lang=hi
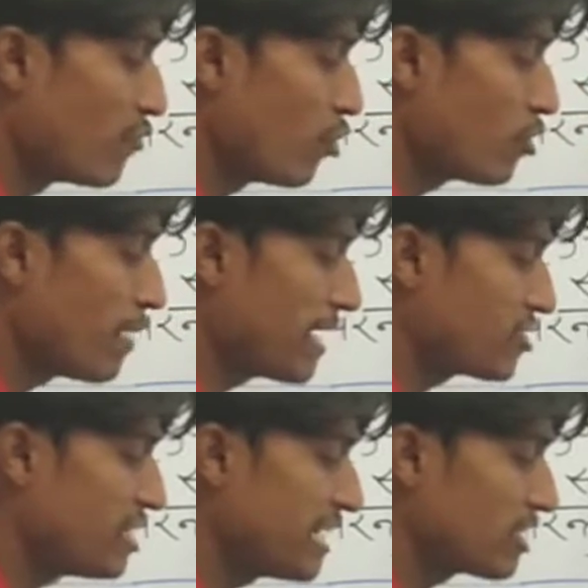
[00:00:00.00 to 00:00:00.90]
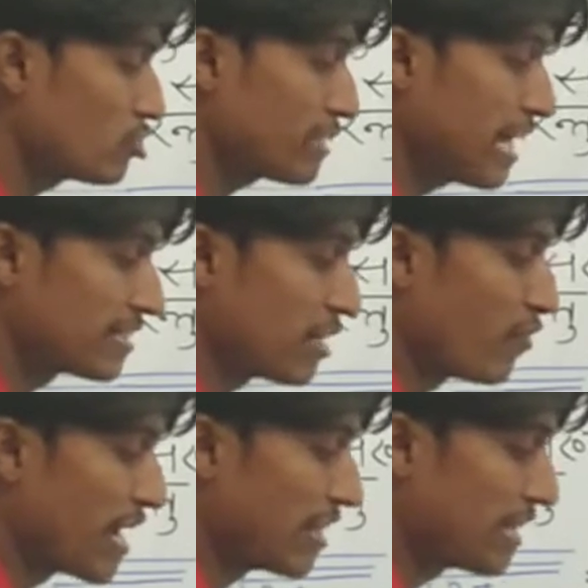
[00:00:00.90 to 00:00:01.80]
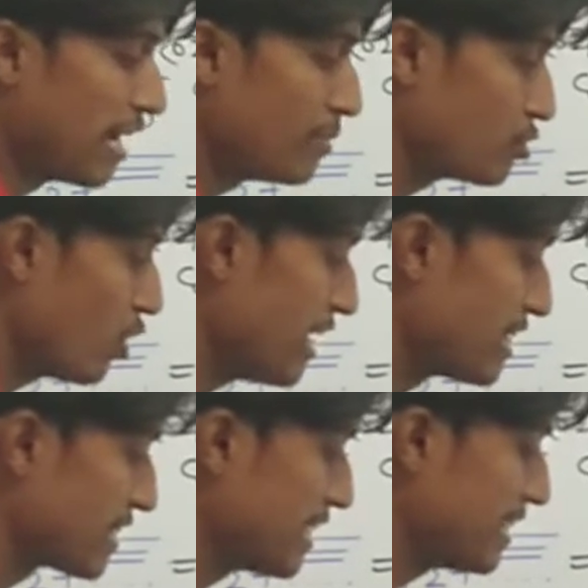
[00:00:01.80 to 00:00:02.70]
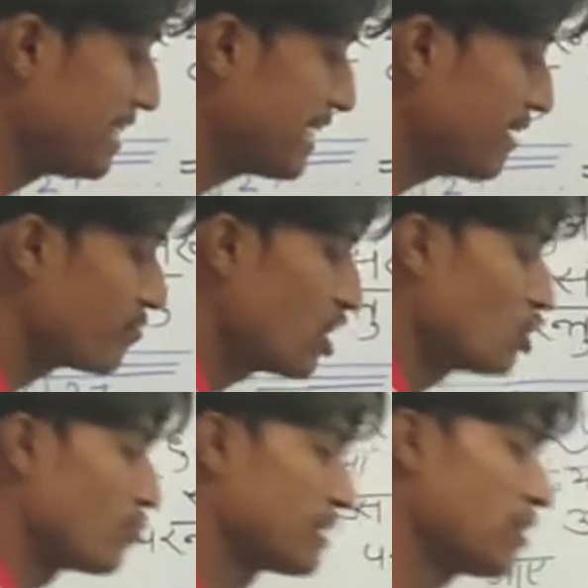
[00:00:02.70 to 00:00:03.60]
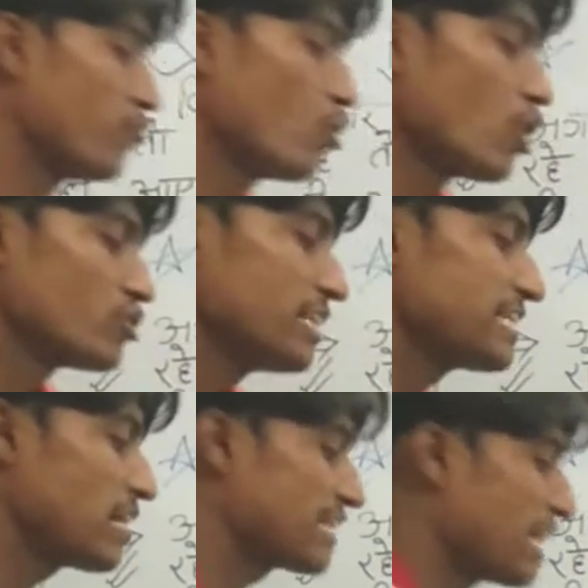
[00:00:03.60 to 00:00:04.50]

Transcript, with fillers: फोर माइनस थ्री करते तो क्या आता है वन आता है हम इसको ले सकते हैं ठीक है तो मतलब फोर और थ्री इसका